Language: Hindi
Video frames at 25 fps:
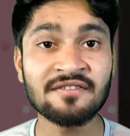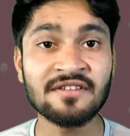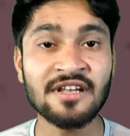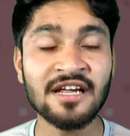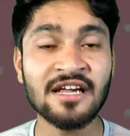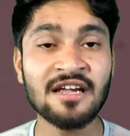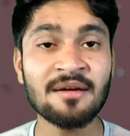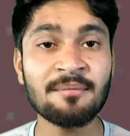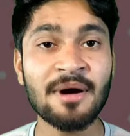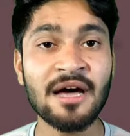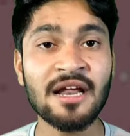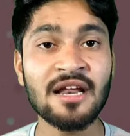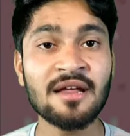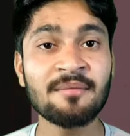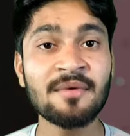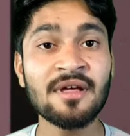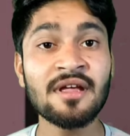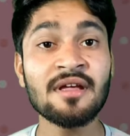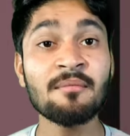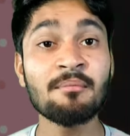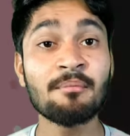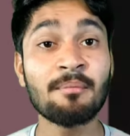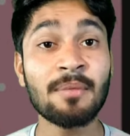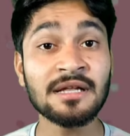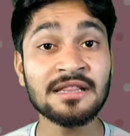फैसले के बारे
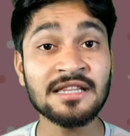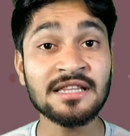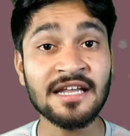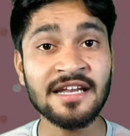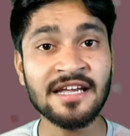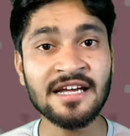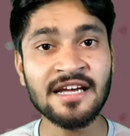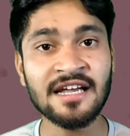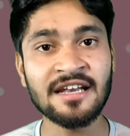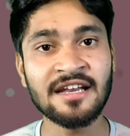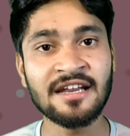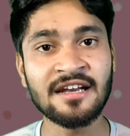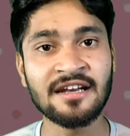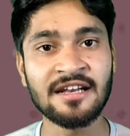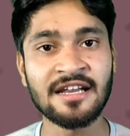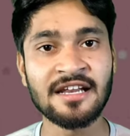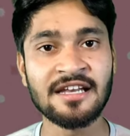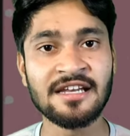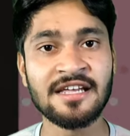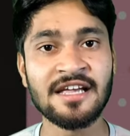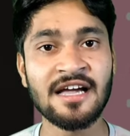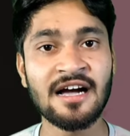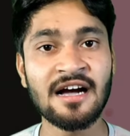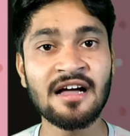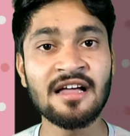में बताने का निर्णय
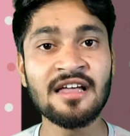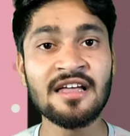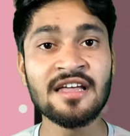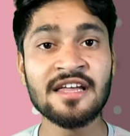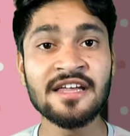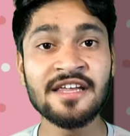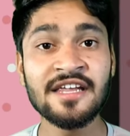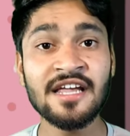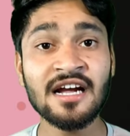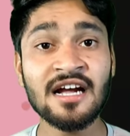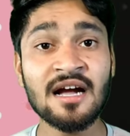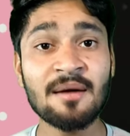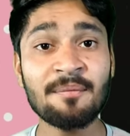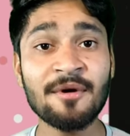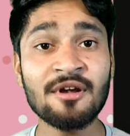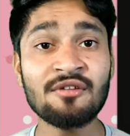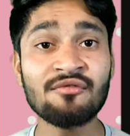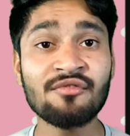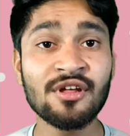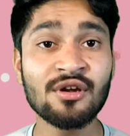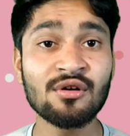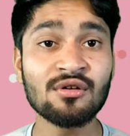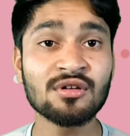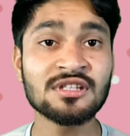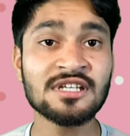लिया यह कपल
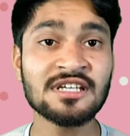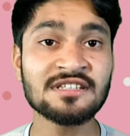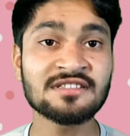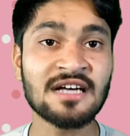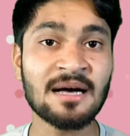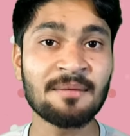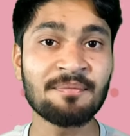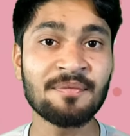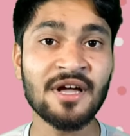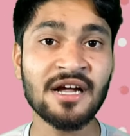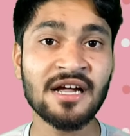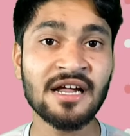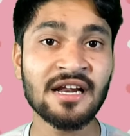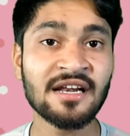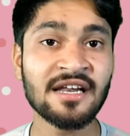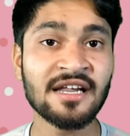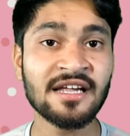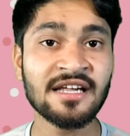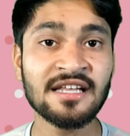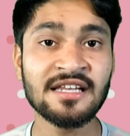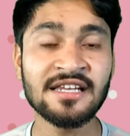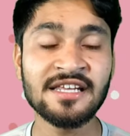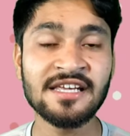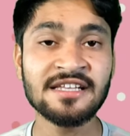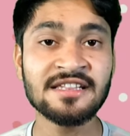विरोध का सामना
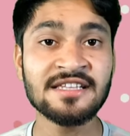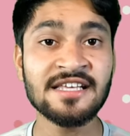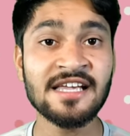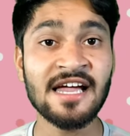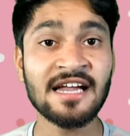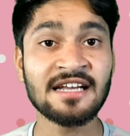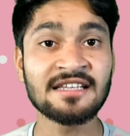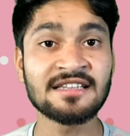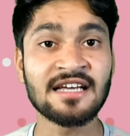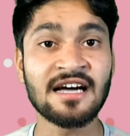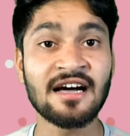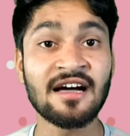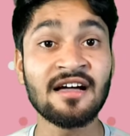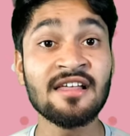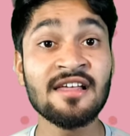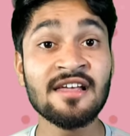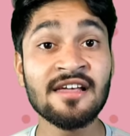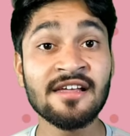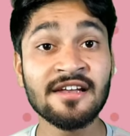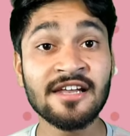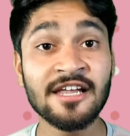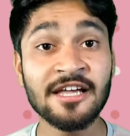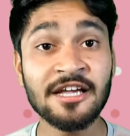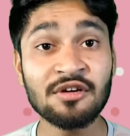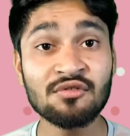करने के लिए तैयार था
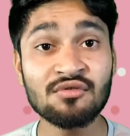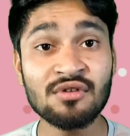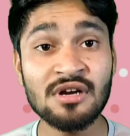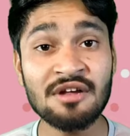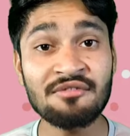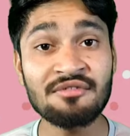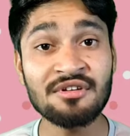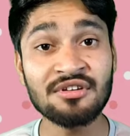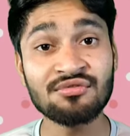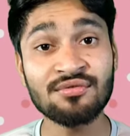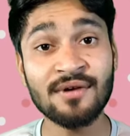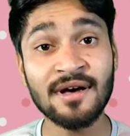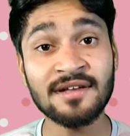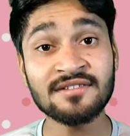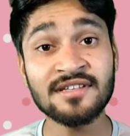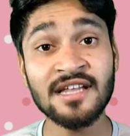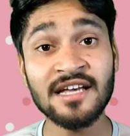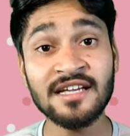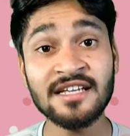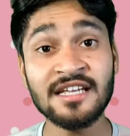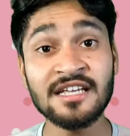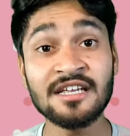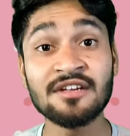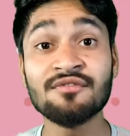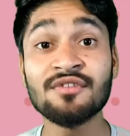लेकिन उन्हें विश्वास
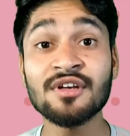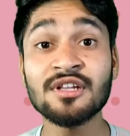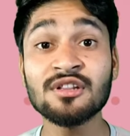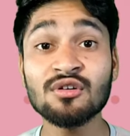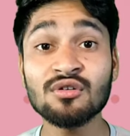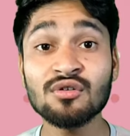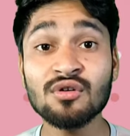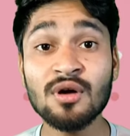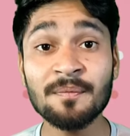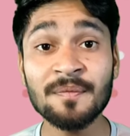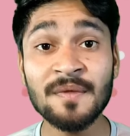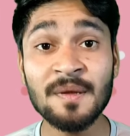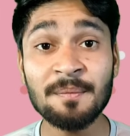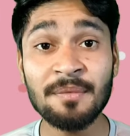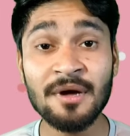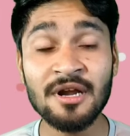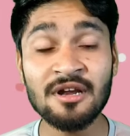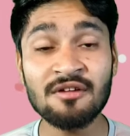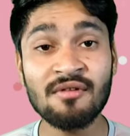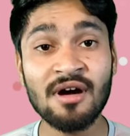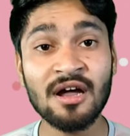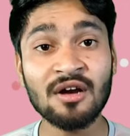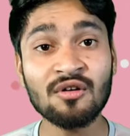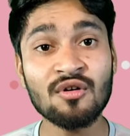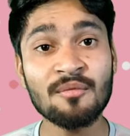था कि वे दोनों अपने
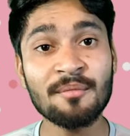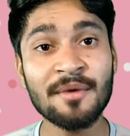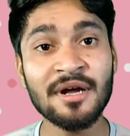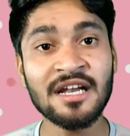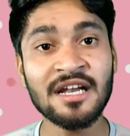परिवार को